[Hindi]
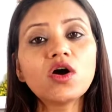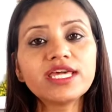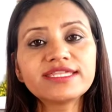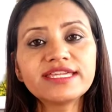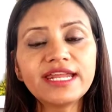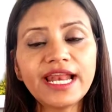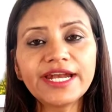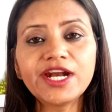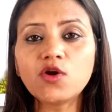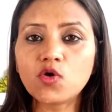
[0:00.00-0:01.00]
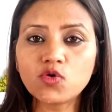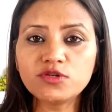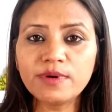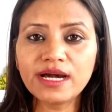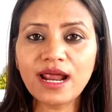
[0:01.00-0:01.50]
और इससे रिलेटेड और
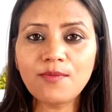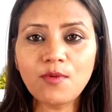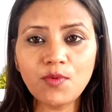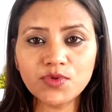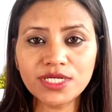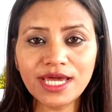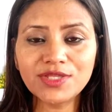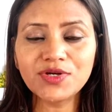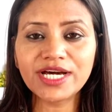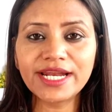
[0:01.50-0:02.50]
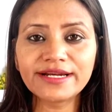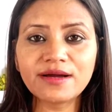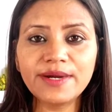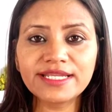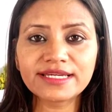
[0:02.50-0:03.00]
कुछ भी अगर आपको पूछना है तो डायरेक्ट
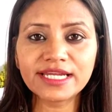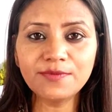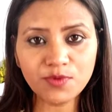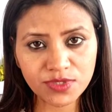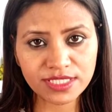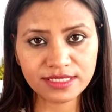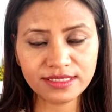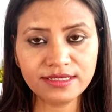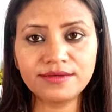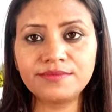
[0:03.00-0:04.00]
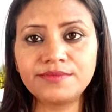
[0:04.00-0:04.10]
कमेंट्स करके पूछ सकते